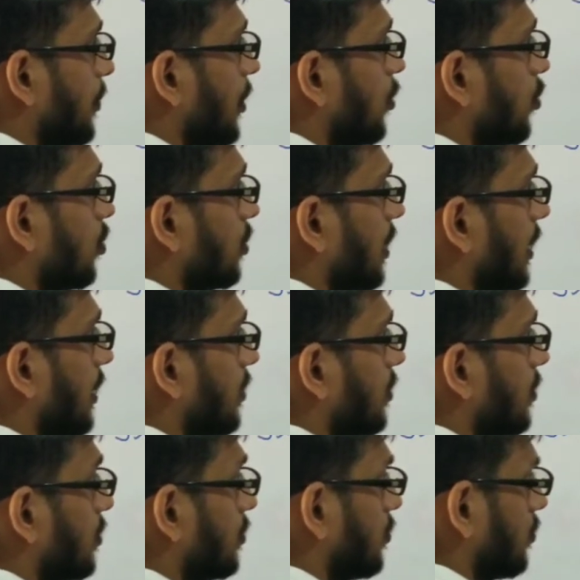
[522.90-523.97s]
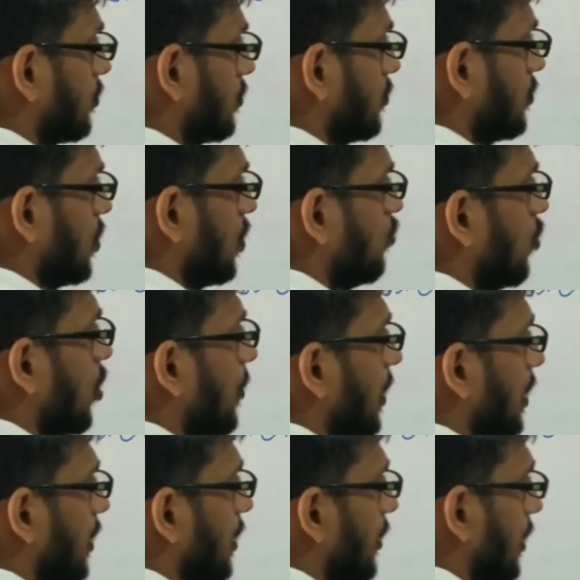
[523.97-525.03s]
प्री होता है वो
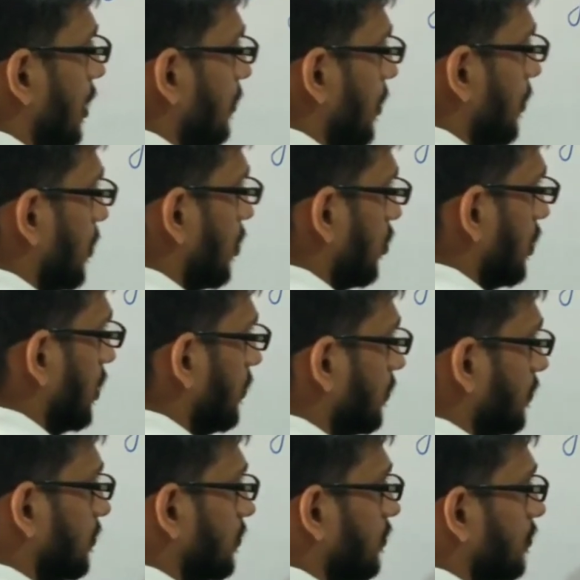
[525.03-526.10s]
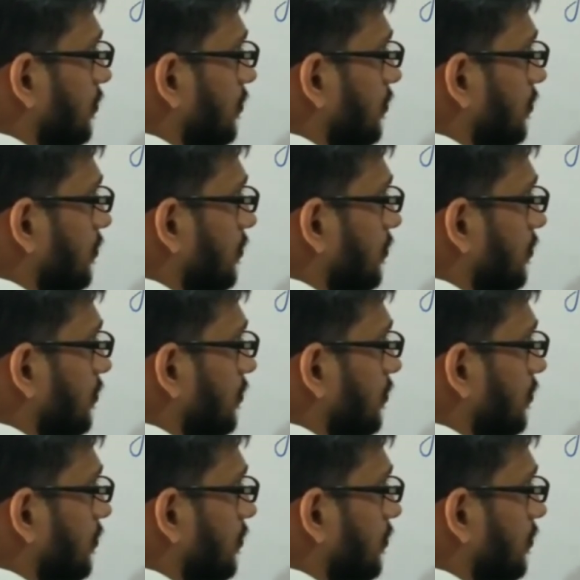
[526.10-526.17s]
हमारा रिटर्न पेपर होता है